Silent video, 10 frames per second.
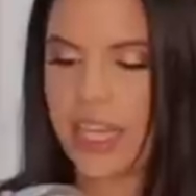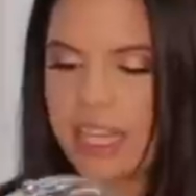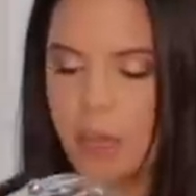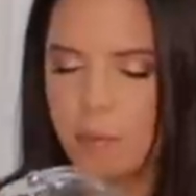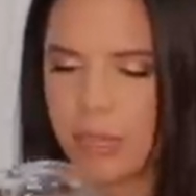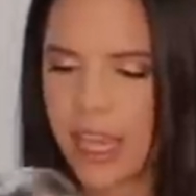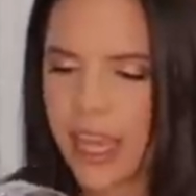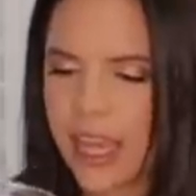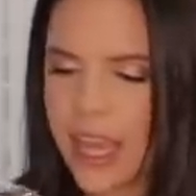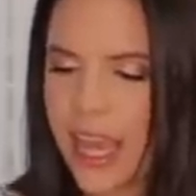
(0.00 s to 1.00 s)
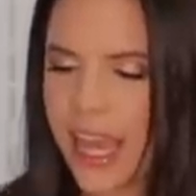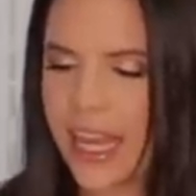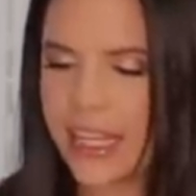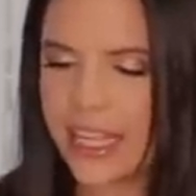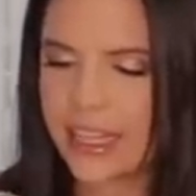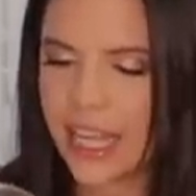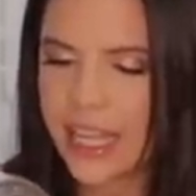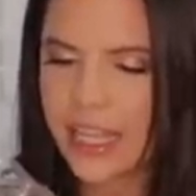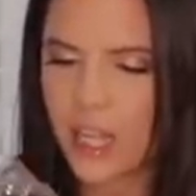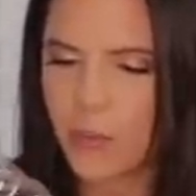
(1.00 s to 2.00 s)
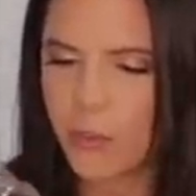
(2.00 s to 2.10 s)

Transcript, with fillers: Y también el detalle del